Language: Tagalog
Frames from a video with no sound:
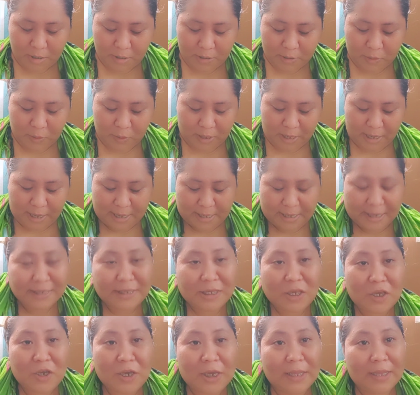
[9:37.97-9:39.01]
So, ayan.
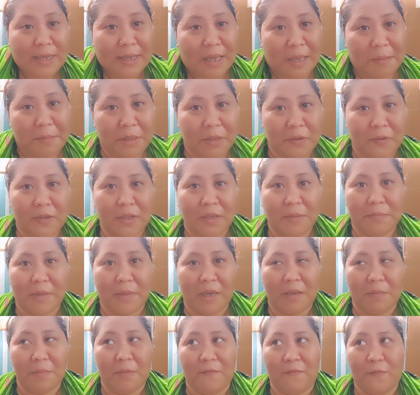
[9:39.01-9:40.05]
Kasi yung ginagamit ko na
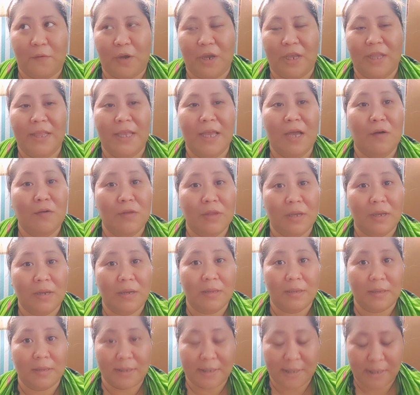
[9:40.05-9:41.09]
mic before, hindi ako
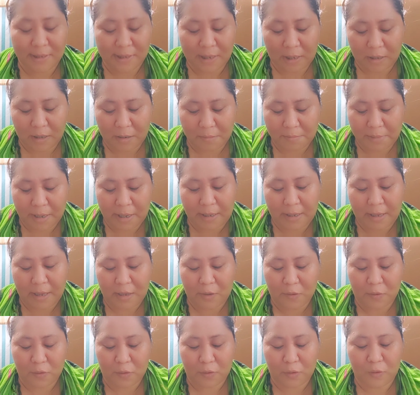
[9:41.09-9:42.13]
nagsaksak ng mic na
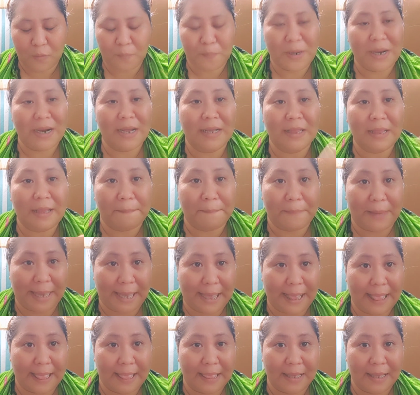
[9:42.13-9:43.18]
ngayon. Yung parang
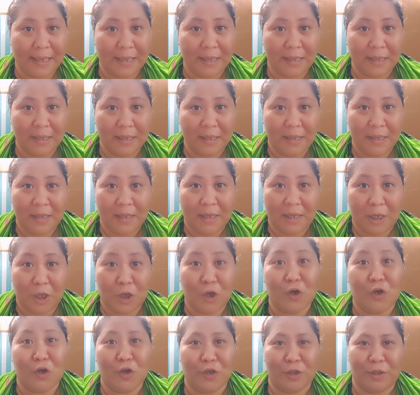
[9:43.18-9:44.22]
lapel,
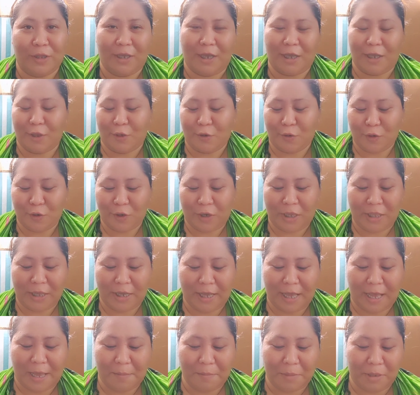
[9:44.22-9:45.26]
yon ganun yung
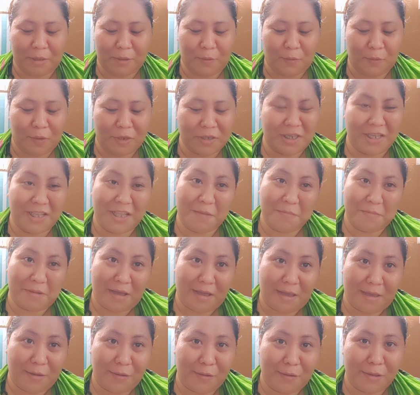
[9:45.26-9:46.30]
ginagamit ko. Kasi, di
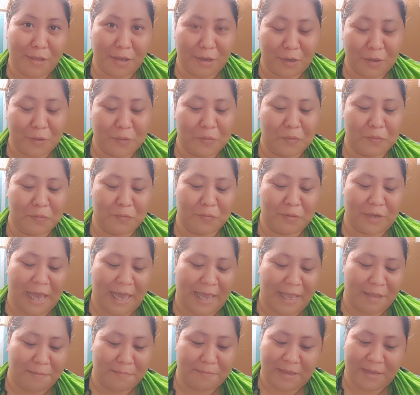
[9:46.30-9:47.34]
ba, yun lang yung
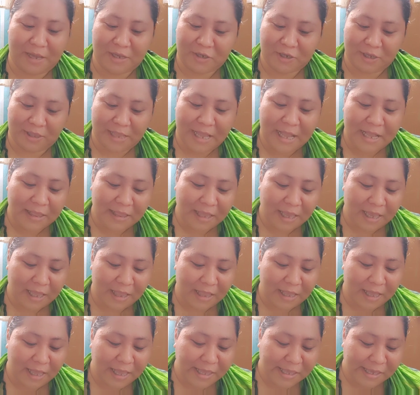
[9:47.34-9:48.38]
kaya ng budget
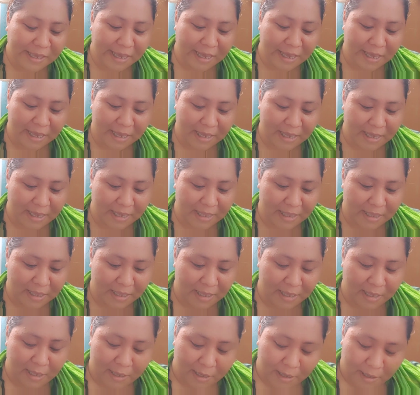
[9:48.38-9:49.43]
natin, ganyan.
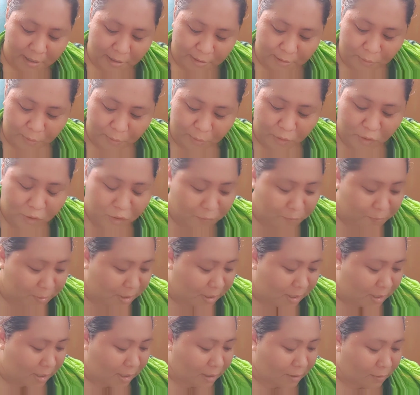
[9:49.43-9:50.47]
So, yun yung
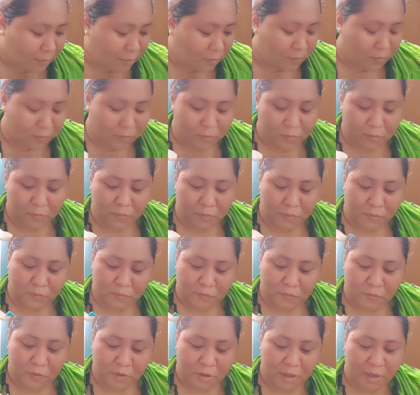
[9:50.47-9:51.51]
binili ko.
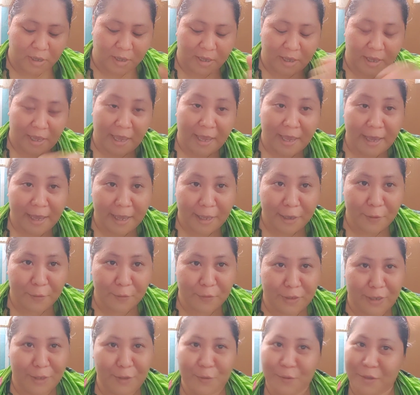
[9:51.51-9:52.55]
Eh
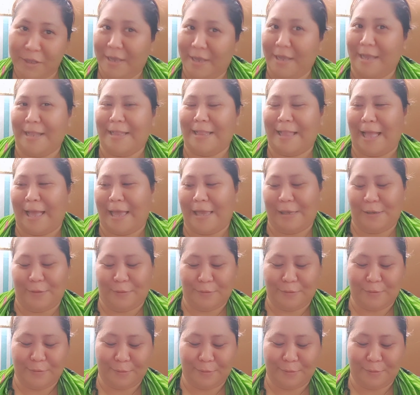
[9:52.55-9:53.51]
ngayon, ito na nga tayo.